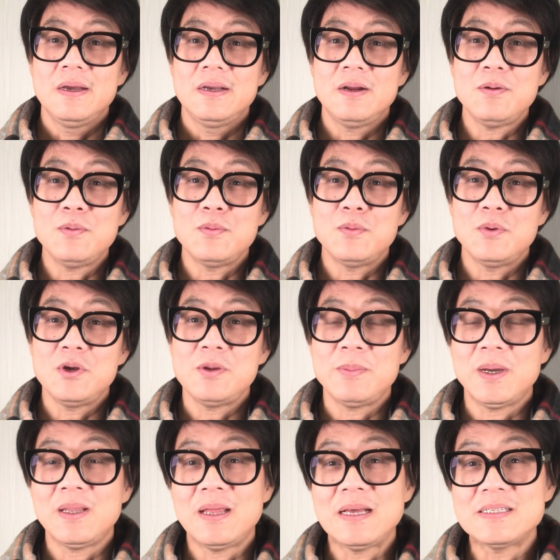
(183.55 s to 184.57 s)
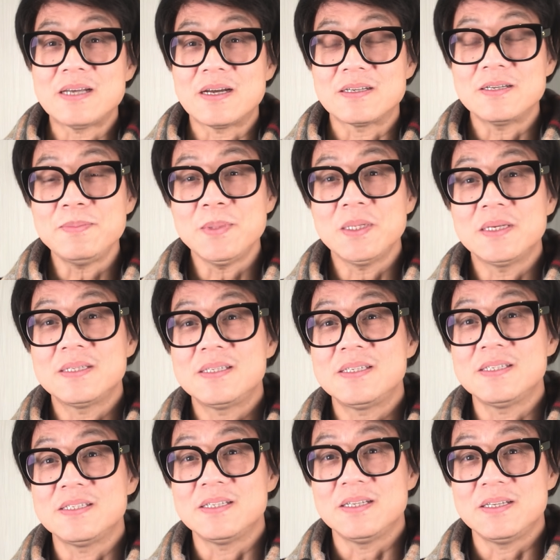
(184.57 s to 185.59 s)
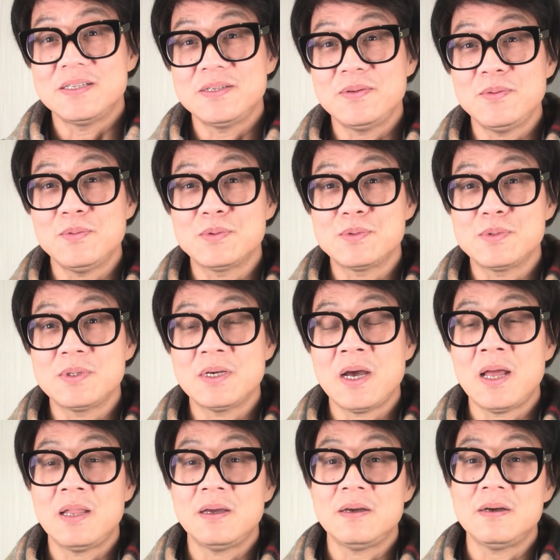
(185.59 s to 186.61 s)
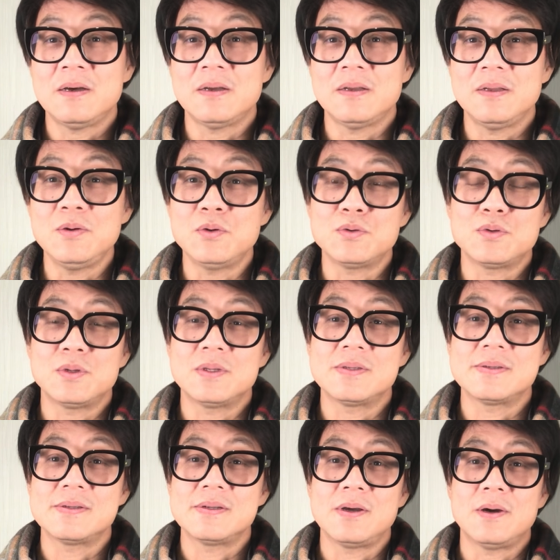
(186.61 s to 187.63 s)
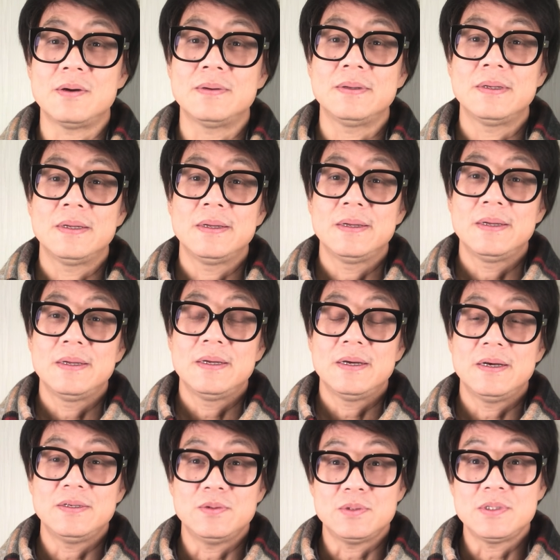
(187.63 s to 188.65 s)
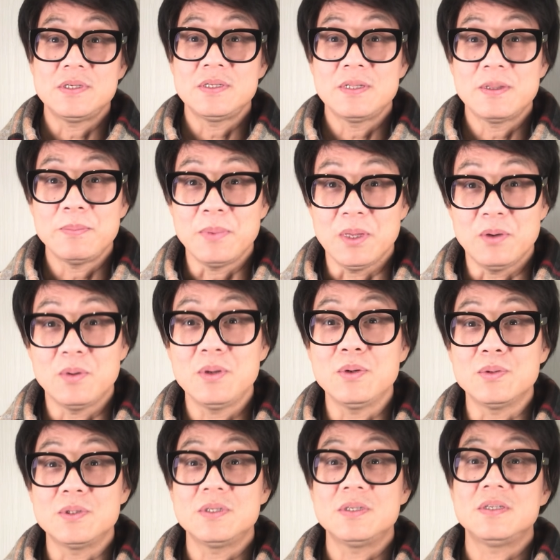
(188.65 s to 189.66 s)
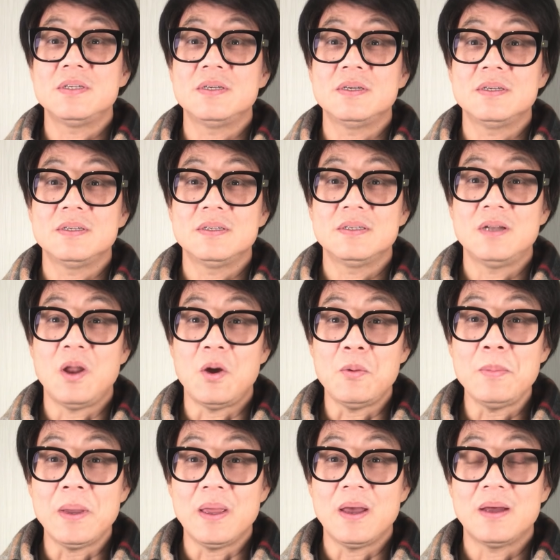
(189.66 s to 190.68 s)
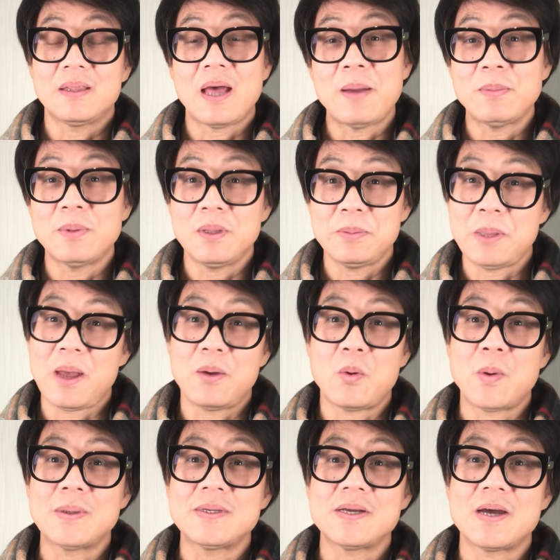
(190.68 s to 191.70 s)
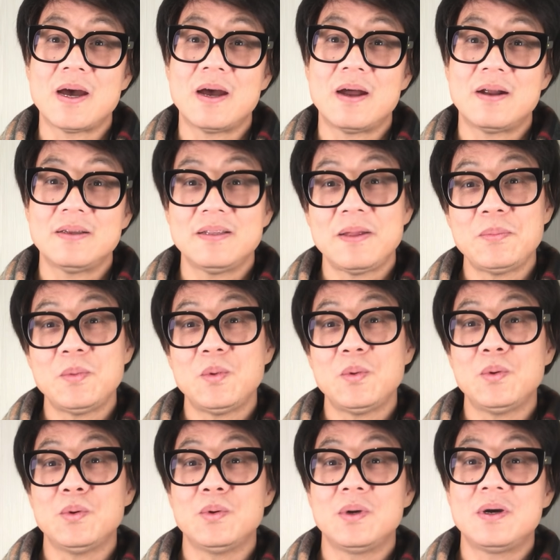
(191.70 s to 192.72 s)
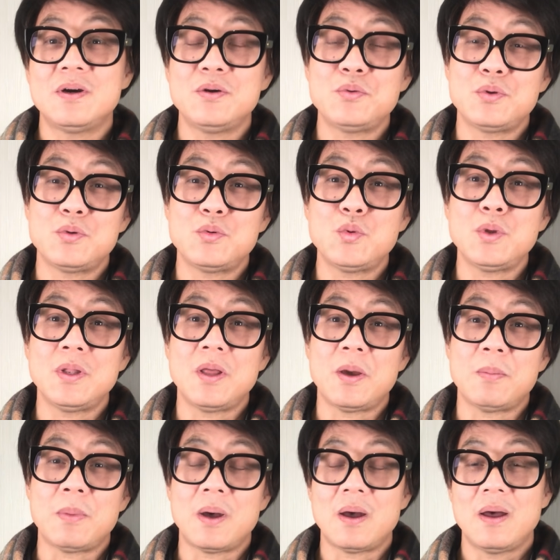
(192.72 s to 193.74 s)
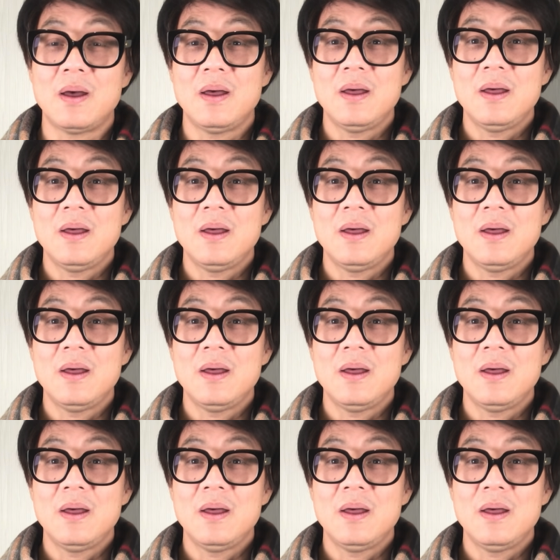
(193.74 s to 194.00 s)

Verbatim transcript: 然后我为什么跟大家讲这么一个细节呢？是因为我最近看了一个很有趣的资料，啊，有些人呢，美国有些这个老美啊，他们特别爱观察，而且他们都有科学训练嘛。